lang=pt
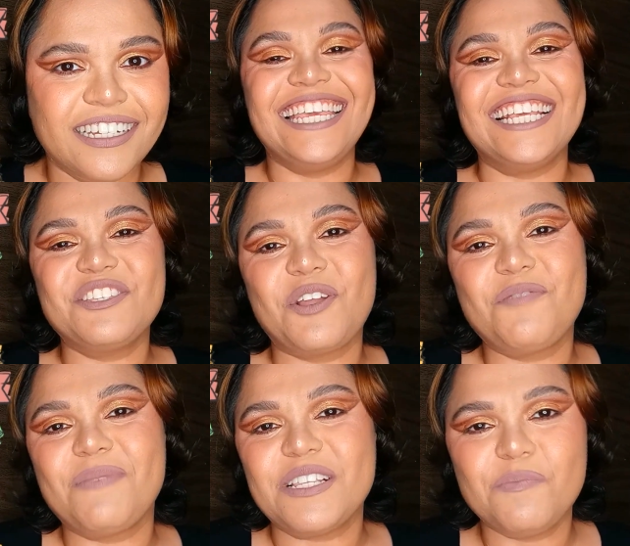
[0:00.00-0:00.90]
E isso era
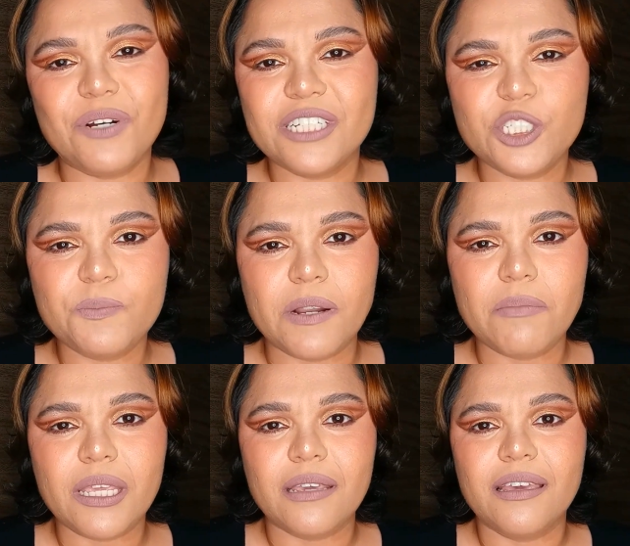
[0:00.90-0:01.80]
o mais importante para
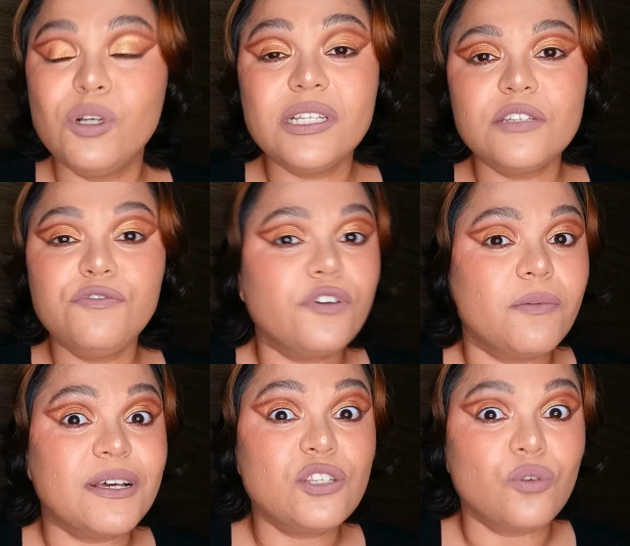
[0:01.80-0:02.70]
mim. Muitas
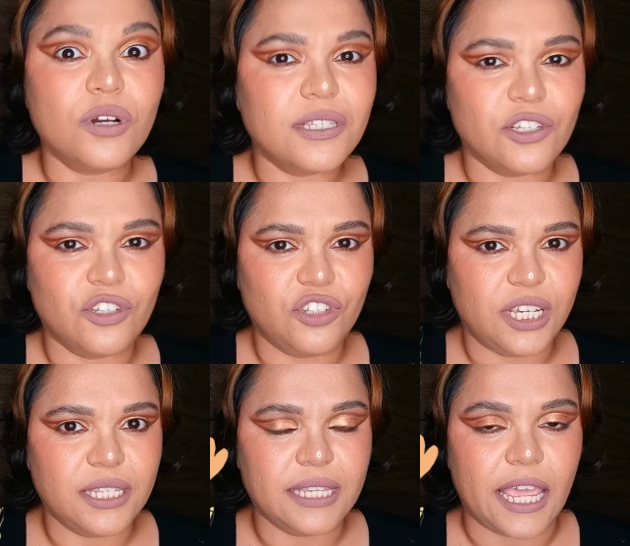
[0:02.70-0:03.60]
informações a gente
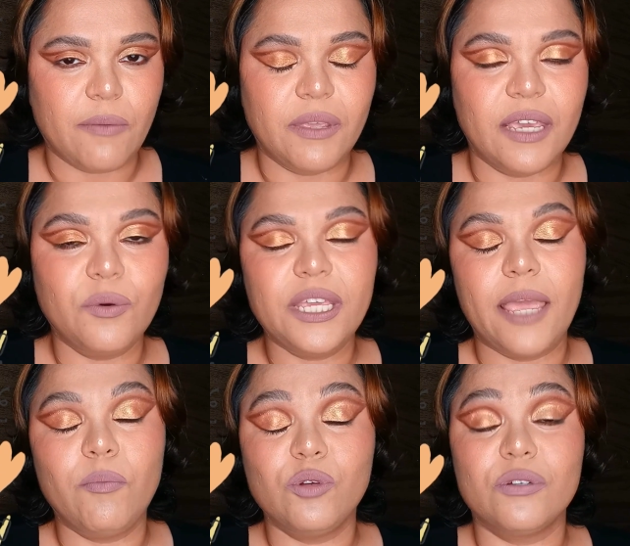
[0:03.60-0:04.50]
recebe, o que
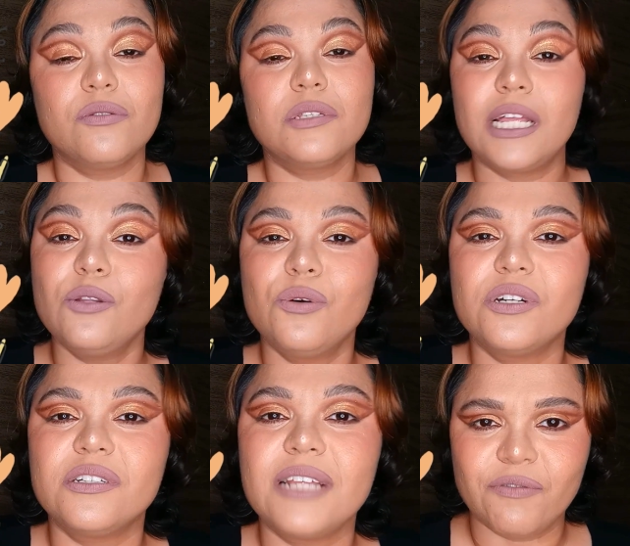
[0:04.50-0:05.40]
é muito
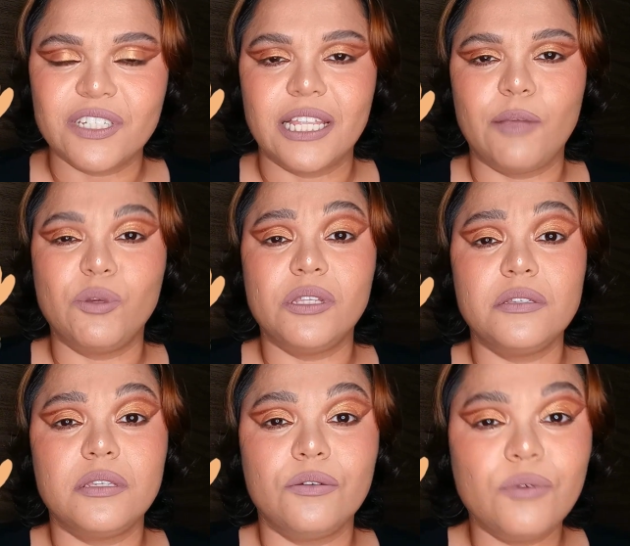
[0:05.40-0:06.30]
assustador. Tipo, você tem muita
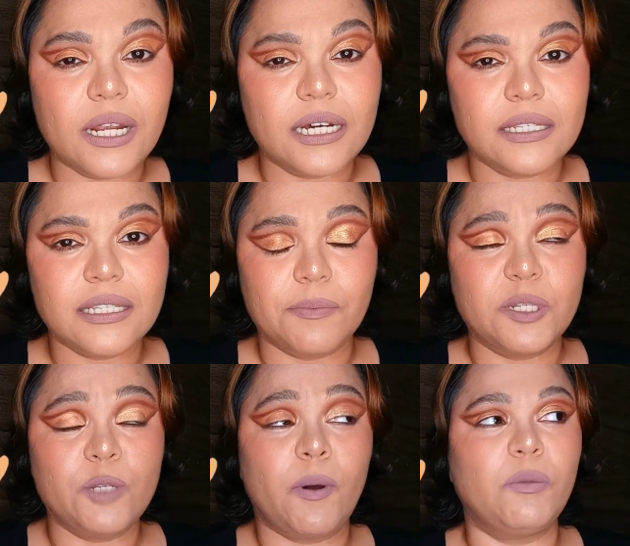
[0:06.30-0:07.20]
insegurança,
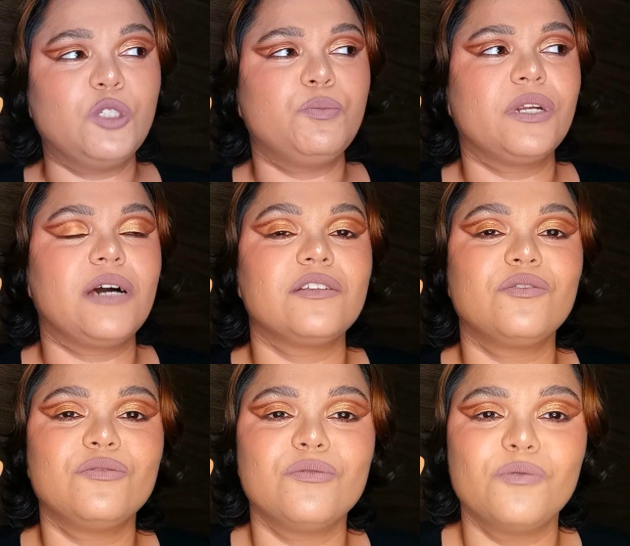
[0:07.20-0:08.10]
principalmente por causa
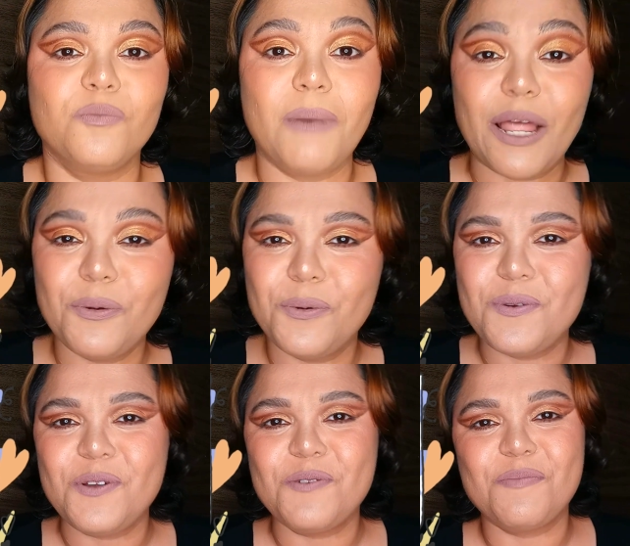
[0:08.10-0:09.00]
do
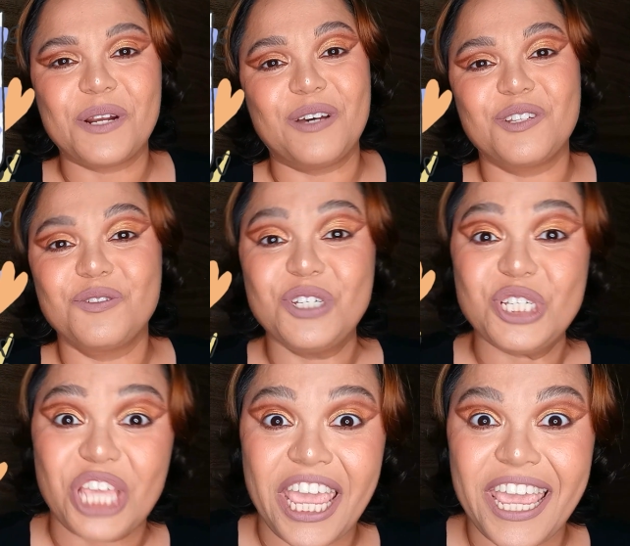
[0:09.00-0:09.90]
barulho, por causa do
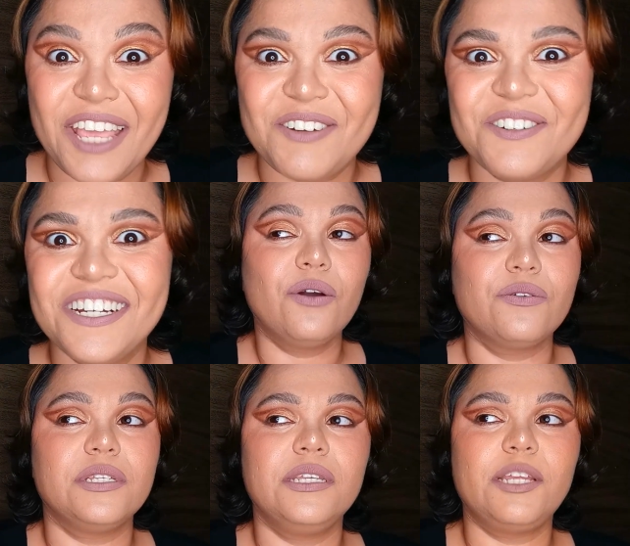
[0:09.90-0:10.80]
cheiro.
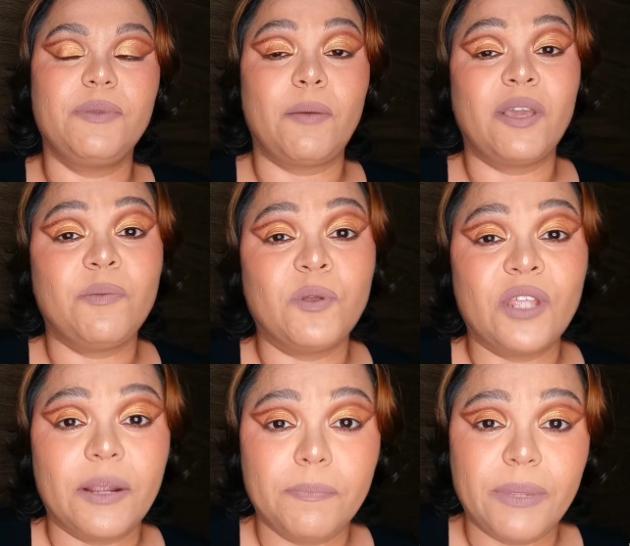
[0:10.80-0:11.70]
Consegui terminar minha
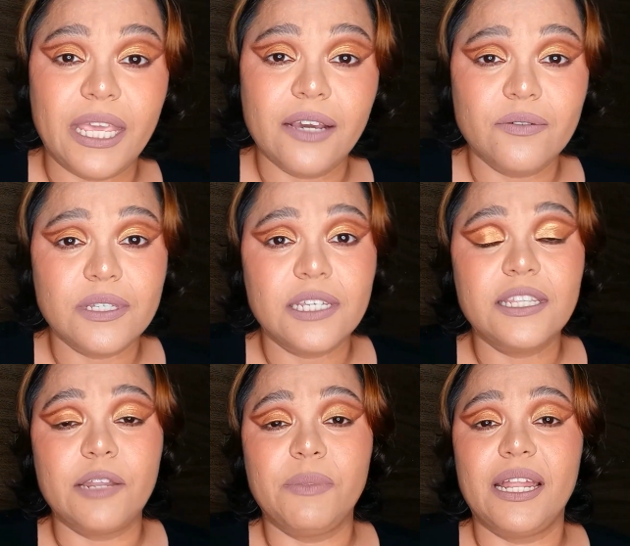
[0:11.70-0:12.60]
quimioterapia, consegui
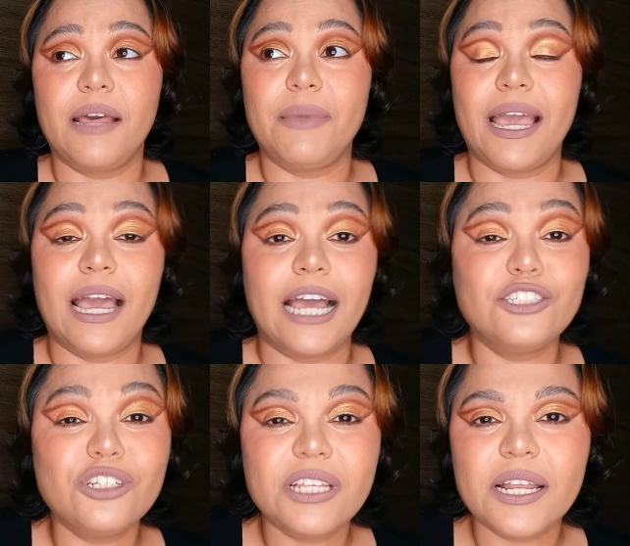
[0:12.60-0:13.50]
terminar minha
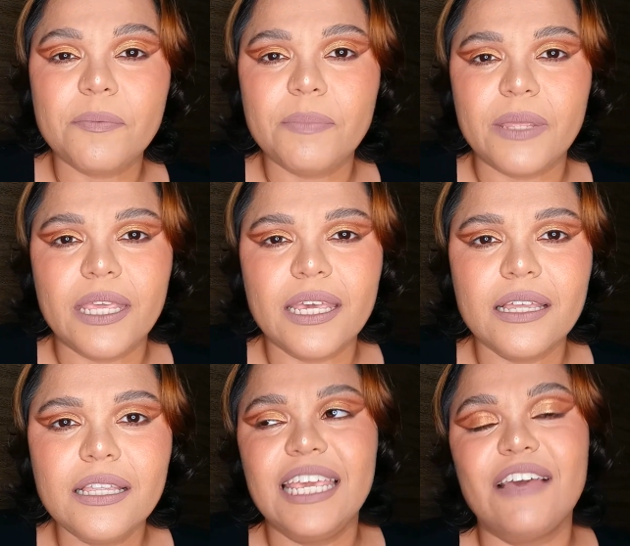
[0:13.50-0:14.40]

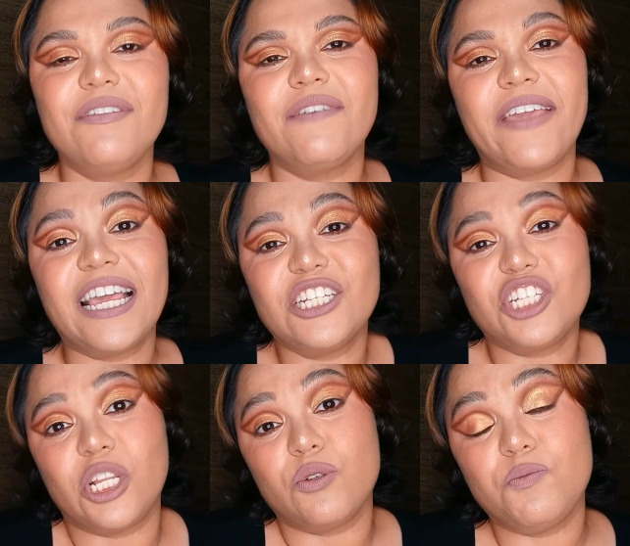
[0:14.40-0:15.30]
radioterapia e a vida vai
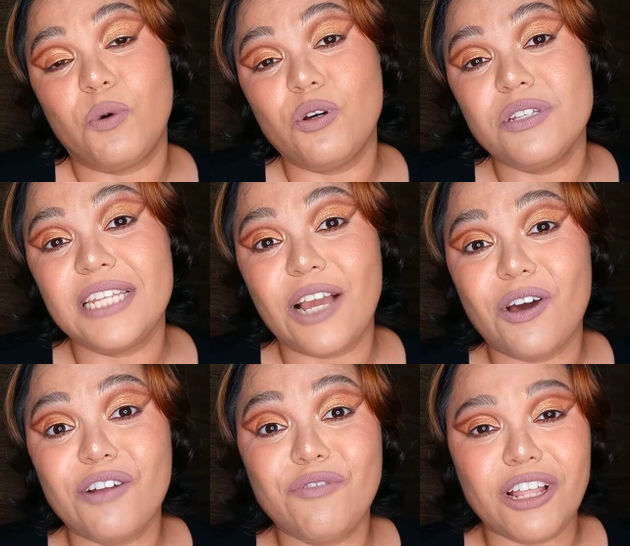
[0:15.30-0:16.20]
encaixando aos poucos e
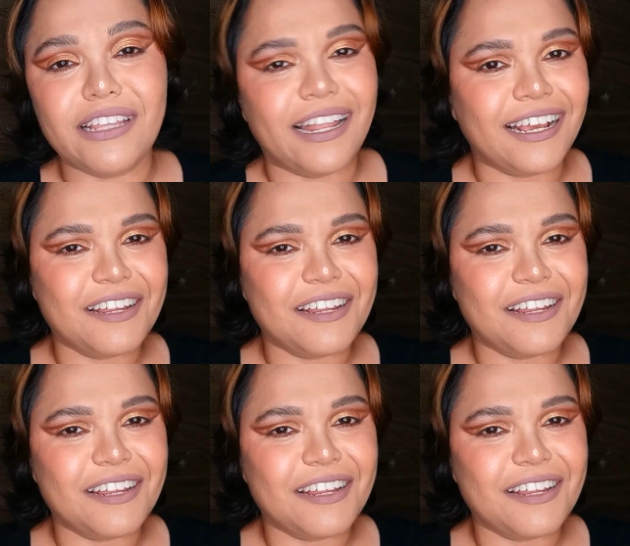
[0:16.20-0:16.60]
agora eu vou até na